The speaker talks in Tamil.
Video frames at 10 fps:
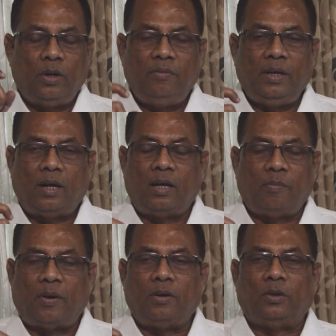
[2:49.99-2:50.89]
உணவின்
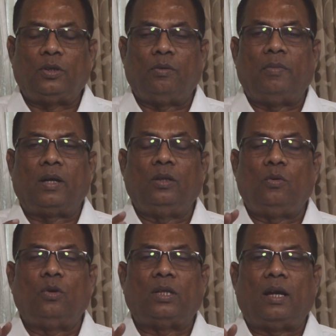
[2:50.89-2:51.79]
கட்டுப்பாடு வந்துடும் மருந்து
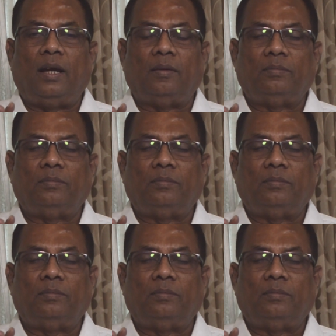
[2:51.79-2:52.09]
கொடுத்தாலே